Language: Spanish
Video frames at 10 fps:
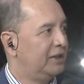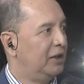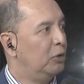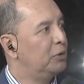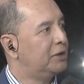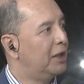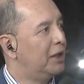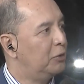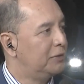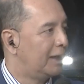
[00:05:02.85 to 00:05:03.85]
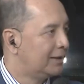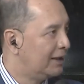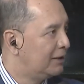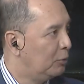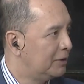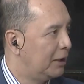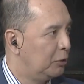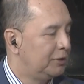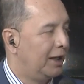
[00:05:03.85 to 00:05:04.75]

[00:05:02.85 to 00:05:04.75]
Este, ¿Cómo te contactaste, cómo te